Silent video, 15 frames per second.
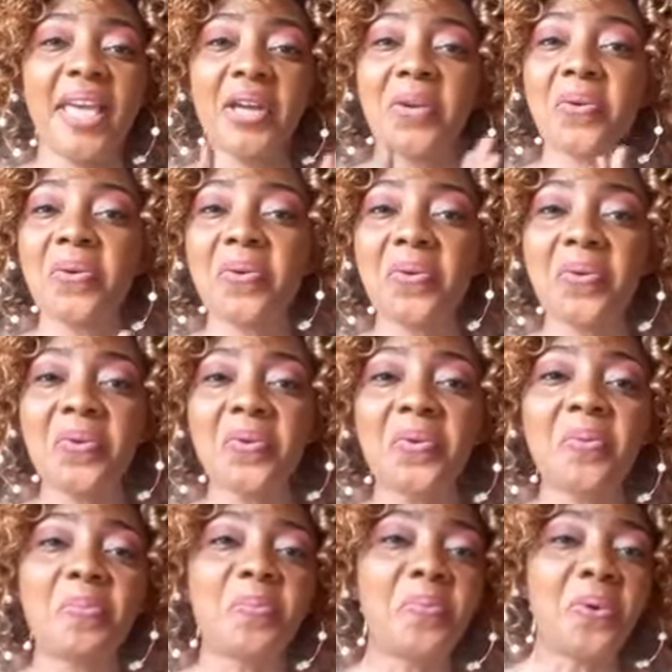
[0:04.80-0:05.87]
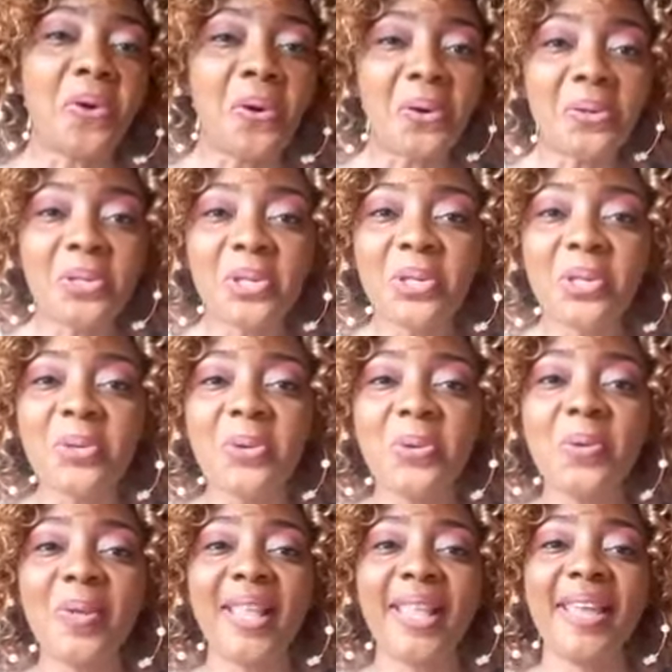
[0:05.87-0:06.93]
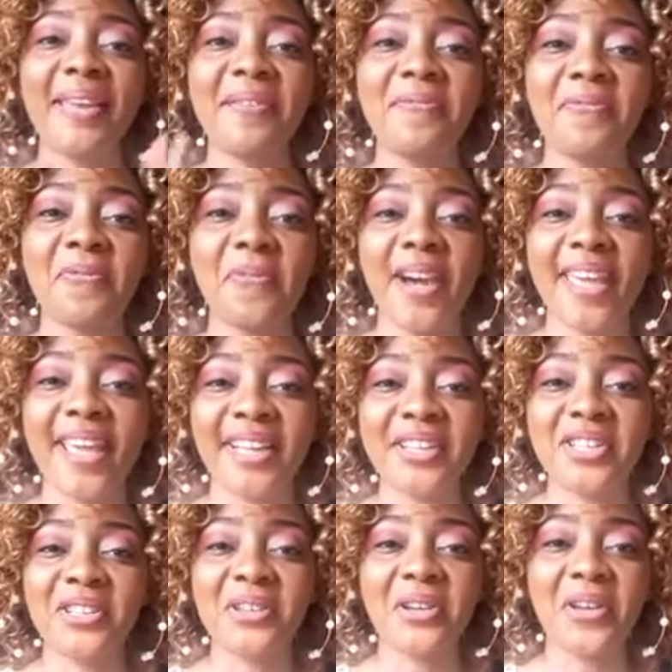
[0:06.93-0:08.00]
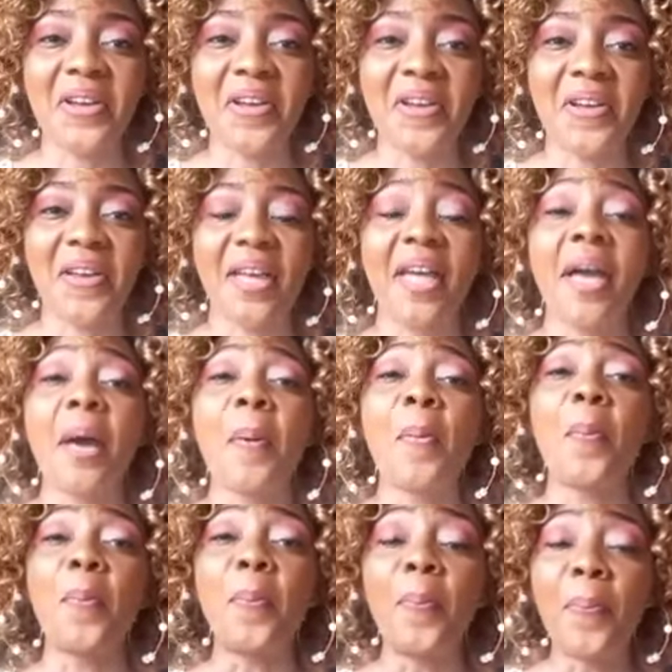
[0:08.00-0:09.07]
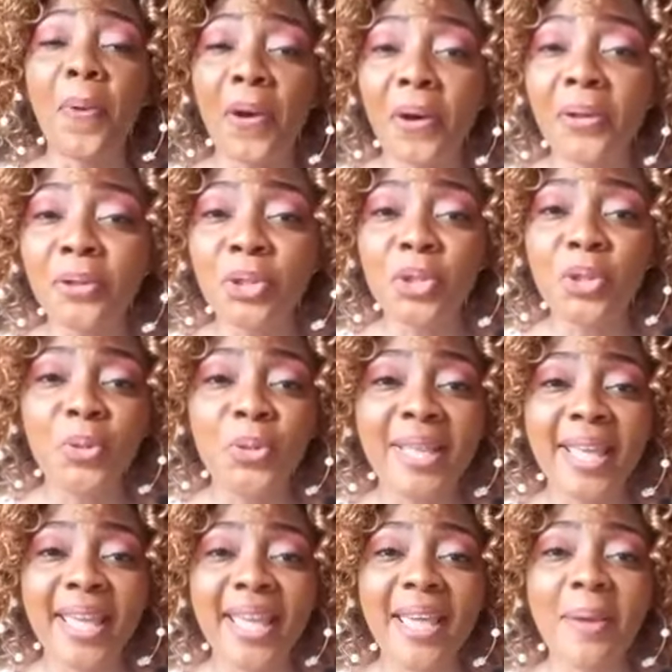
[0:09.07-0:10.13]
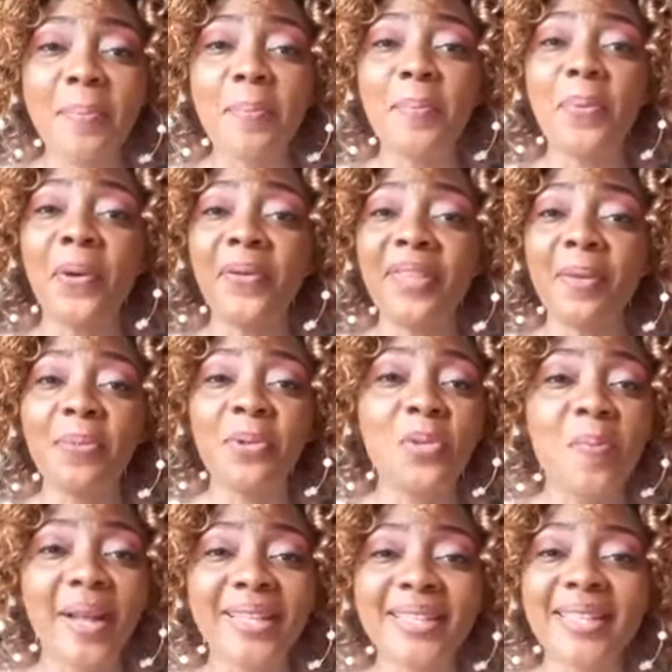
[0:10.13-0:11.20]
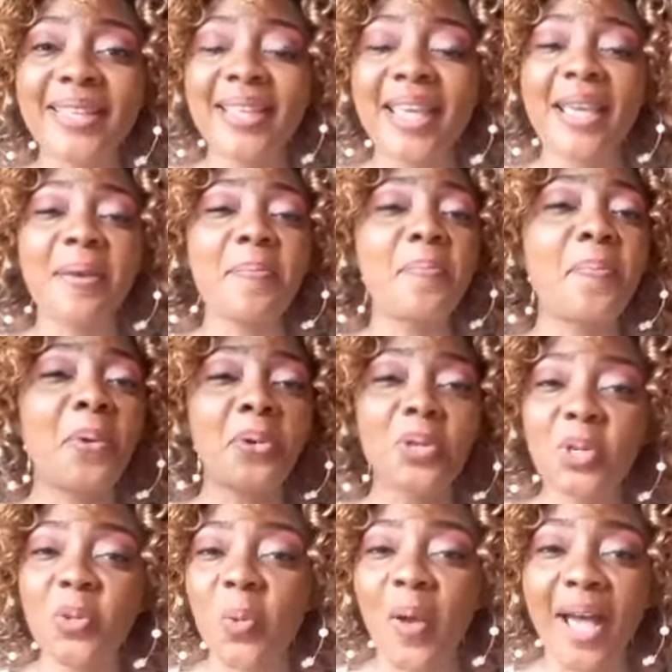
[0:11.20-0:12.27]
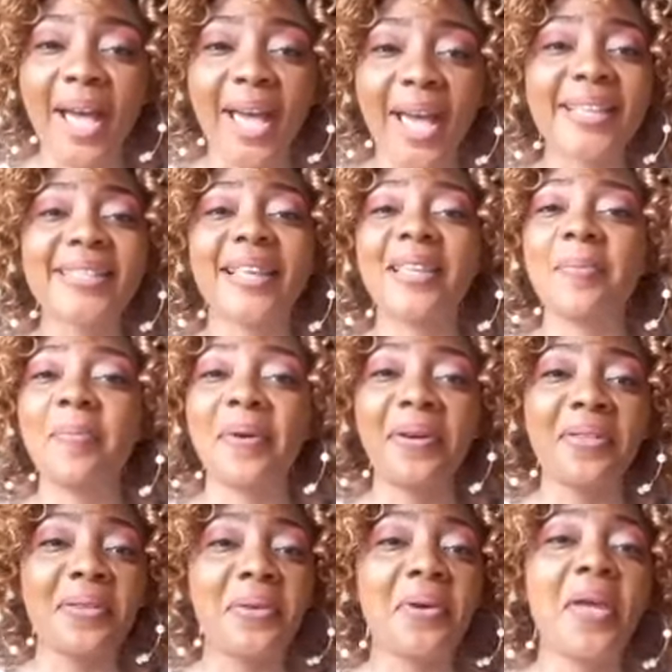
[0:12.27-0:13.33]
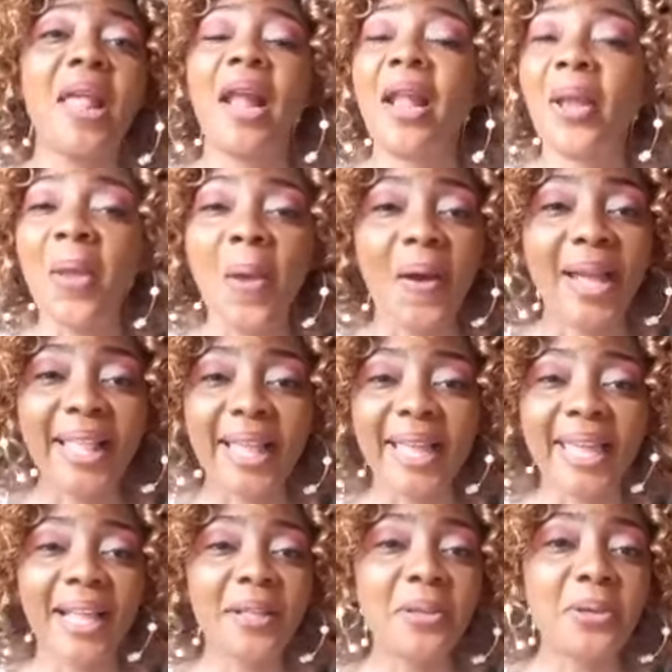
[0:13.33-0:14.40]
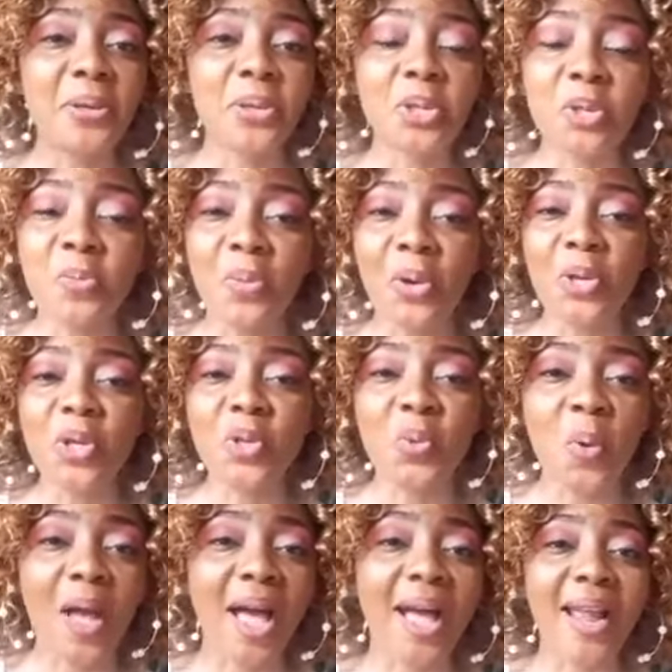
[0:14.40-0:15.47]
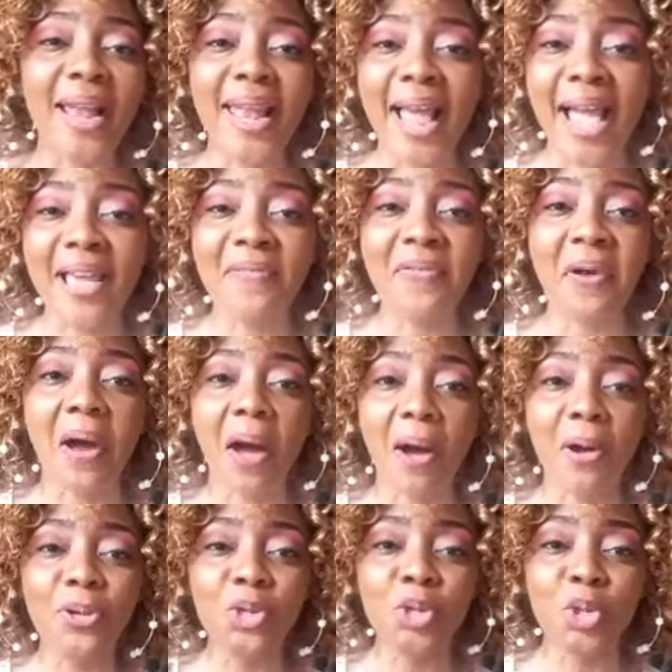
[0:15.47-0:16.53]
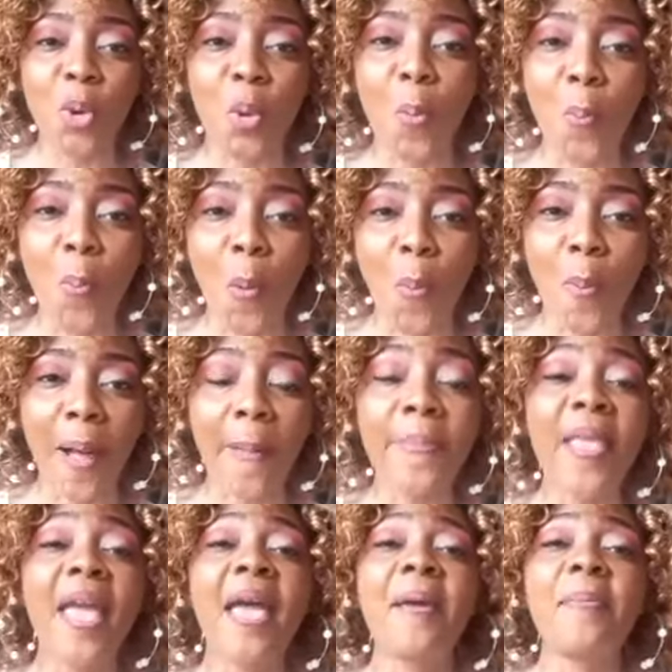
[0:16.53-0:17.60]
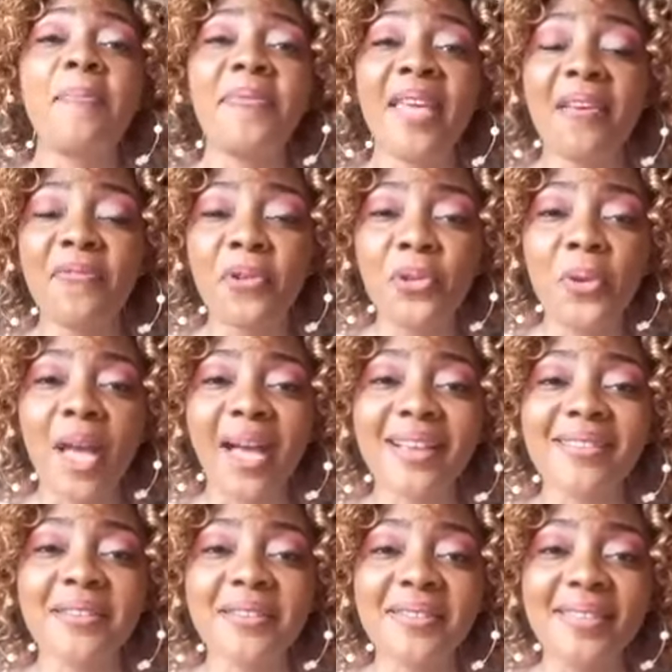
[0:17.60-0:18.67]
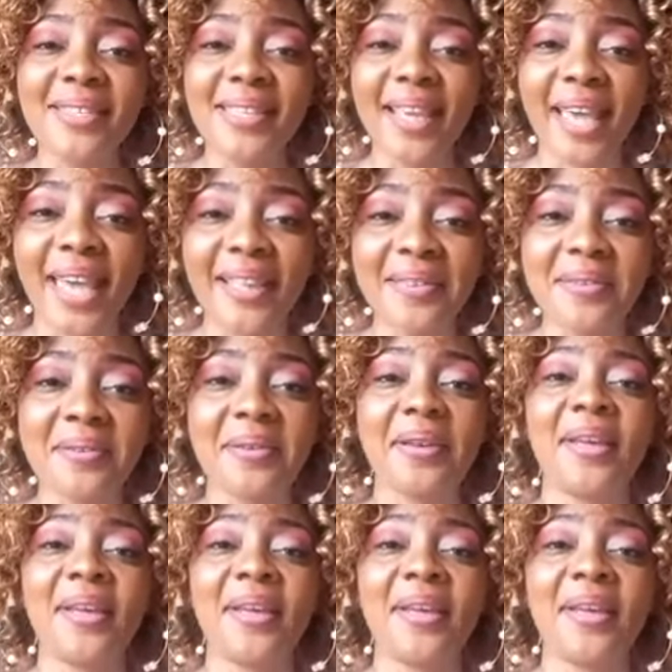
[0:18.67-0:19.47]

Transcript: coucou, bonjour les voyageurs, bonne journée, bon début de matinée, bonne soirée, ça dépend de l'heure à laquelle tu me reçois en live en ce moment. Bienvenue à ce direct